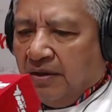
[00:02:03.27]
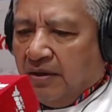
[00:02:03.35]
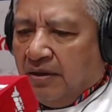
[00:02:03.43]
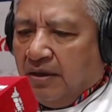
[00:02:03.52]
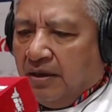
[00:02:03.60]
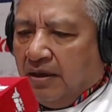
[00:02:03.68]

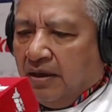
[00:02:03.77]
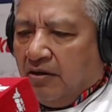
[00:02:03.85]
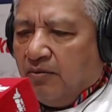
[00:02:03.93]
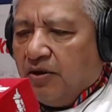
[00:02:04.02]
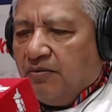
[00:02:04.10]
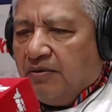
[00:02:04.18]
Eh,
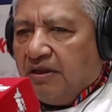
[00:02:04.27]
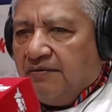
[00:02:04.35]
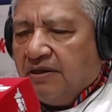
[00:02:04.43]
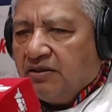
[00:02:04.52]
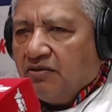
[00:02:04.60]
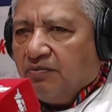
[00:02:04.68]
como le
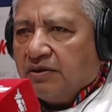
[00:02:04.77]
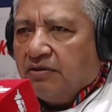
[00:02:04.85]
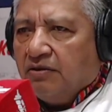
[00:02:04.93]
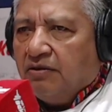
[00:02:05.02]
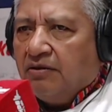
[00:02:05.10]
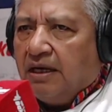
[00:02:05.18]
manifiesto, pues
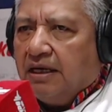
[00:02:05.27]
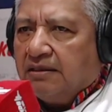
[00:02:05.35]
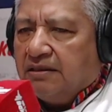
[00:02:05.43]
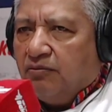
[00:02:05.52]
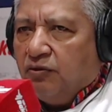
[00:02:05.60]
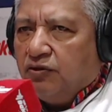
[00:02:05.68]
no
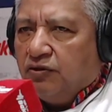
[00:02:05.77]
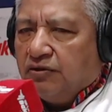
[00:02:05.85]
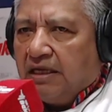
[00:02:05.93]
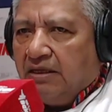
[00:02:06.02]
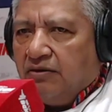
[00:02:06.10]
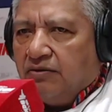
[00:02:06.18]
hace
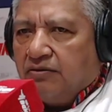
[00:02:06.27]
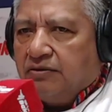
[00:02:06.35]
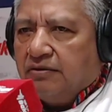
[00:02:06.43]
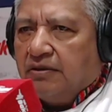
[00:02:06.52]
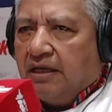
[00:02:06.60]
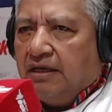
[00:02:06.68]
muchos
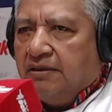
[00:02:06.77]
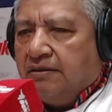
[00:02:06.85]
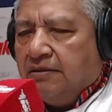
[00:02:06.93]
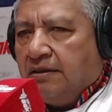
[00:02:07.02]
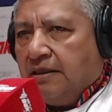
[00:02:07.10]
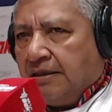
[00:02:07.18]
años
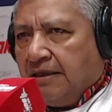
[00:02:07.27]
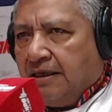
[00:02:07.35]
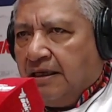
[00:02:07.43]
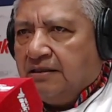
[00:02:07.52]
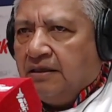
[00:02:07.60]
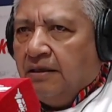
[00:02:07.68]
eh,
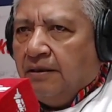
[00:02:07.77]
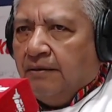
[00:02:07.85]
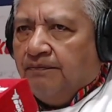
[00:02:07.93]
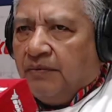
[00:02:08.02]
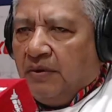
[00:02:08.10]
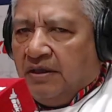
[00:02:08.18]
atrás,
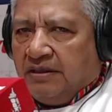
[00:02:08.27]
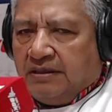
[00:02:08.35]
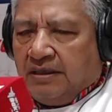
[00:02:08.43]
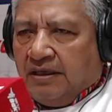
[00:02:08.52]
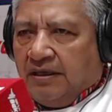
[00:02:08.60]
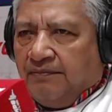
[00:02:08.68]

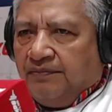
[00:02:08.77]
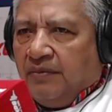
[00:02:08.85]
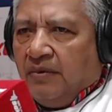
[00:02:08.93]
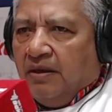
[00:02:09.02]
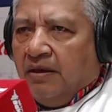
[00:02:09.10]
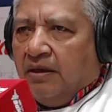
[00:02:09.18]
este
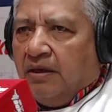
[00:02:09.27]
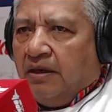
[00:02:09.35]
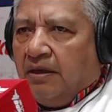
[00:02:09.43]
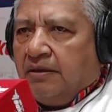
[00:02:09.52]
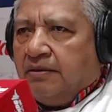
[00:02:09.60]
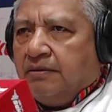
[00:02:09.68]

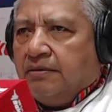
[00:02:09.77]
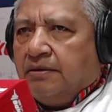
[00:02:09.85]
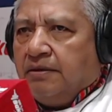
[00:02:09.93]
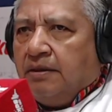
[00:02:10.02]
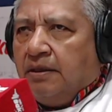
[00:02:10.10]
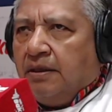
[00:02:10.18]
eh,
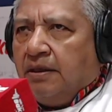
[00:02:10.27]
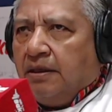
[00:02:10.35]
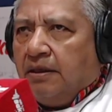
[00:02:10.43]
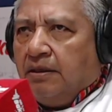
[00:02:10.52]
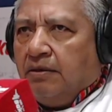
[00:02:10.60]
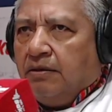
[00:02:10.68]

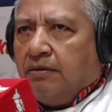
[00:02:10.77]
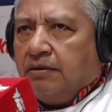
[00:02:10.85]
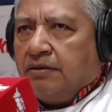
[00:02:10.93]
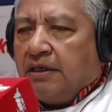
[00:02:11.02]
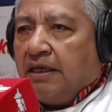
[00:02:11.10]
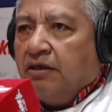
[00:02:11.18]

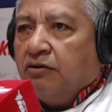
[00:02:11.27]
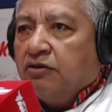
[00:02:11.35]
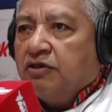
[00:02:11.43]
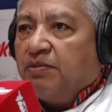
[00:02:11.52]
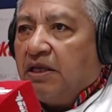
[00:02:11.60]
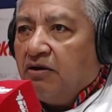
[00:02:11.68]

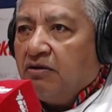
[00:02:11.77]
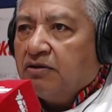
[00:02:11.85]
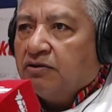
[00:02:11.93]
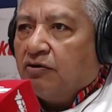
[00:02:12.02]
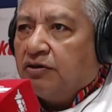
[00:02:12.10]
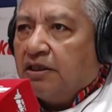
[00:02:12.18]
los
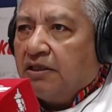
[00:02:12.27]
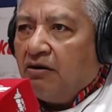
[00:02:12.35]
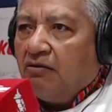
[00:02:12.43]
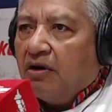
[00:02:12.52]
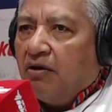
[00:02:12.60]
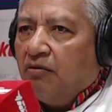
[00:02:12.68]
españoles
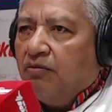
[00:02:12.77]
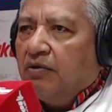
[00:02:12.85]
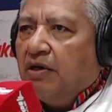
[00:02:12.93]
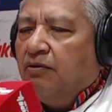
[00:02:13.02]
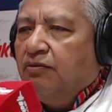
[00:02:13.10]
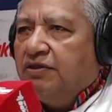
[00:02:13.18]
contrataron a
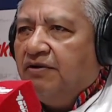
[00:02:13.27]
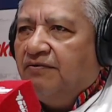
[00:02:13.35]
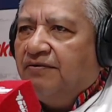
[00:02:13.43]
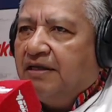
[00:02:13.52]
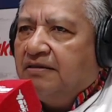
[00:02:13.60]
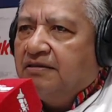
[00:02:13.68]
un, chef
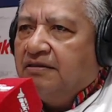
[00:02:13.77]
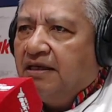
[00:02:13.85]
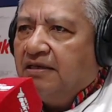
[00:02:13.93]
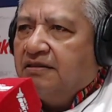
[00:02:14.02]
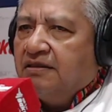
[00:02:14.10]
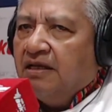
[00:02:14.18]

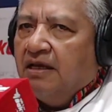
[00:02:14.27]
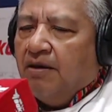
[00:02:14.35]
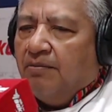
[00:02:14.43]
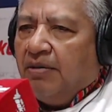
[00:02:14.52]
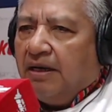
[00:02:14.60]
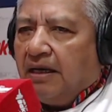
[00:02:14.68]
francés
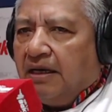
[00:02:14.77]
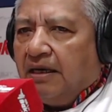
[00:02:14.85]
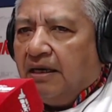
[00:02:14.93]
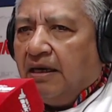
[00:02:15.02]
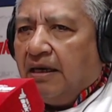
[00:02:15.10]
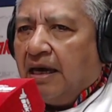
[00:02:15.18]
para
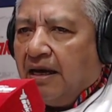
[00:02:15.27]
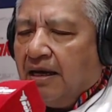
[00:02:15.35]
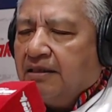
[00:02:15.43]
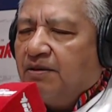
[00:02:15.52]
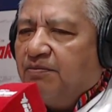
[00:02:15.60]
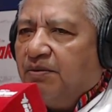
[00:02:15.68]
que
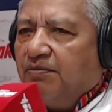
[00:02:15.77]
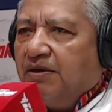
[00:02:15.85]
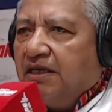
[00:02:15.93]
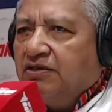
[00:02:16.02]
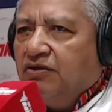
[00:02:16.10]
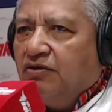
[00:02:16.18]
haga esta
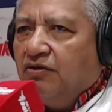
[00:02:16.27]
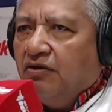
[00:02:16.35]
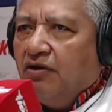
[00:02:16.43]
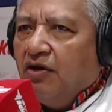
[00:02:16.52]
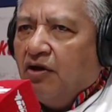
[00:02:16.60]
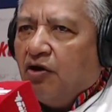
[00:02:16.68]

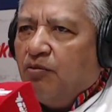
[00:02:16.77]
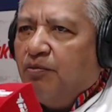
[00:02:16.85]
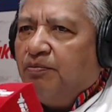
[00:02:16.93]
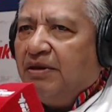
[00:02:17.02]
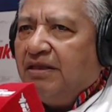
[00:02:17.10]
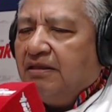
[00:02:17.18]
preparación
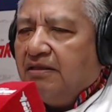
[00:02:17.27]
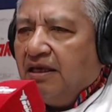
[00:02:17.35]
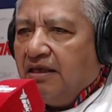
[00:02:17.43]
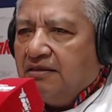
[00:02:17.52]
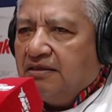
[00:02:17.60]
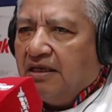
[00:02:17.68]
como
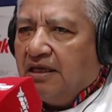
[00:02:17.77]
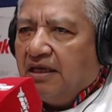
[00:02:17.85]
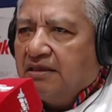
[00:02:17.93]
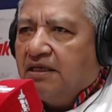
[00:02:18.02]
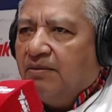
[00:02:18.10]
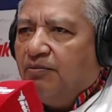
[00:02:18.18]
penitencia en
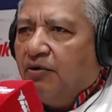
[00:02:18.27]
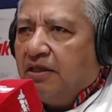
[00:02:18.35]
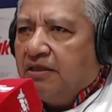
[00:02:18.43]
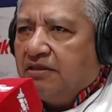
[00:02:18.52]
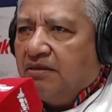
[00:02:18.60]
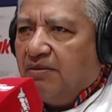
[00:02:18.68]
esta
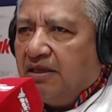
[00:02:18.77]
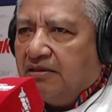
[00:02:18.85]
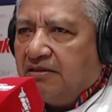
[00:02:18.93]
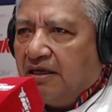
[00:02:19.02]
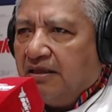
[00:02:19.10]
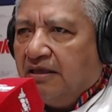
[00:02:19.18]
época de Semana
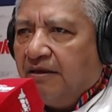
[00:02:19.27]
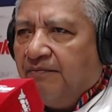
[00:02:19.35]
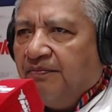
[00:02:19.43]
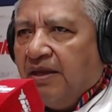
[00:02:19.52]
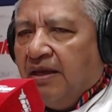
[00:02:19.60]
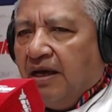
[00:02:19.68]

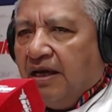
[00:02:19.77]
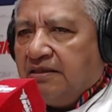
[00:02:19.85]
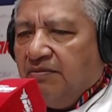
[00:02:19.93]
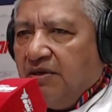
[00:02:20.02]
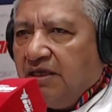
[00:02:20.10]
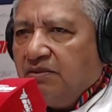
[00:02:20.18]
Santa.
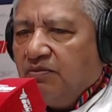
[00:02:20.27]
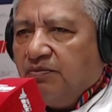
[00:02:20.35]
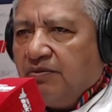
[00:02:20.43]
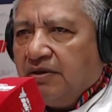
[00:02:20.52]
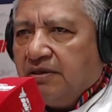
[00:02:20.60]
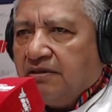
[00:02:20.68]

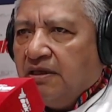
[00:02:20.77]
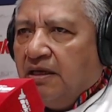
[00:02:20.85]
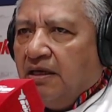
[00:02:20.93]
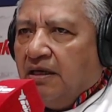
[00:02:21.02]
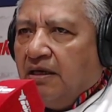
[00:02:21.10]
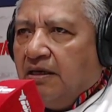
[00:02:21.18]
Asimismo, pues,
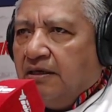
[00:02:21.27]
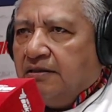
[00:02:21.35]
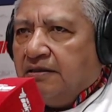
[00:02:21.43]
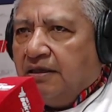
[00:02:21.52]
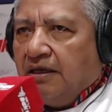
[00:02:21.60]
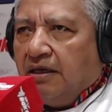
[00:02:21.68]

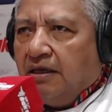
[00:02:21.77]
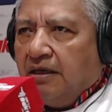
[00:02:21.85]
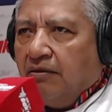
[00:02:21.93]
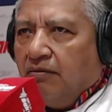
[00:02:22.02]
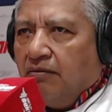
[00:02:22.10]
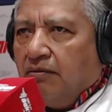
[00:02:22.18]

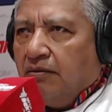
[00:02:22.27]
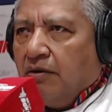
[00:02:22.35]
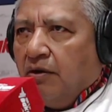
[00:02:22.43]
este, eh,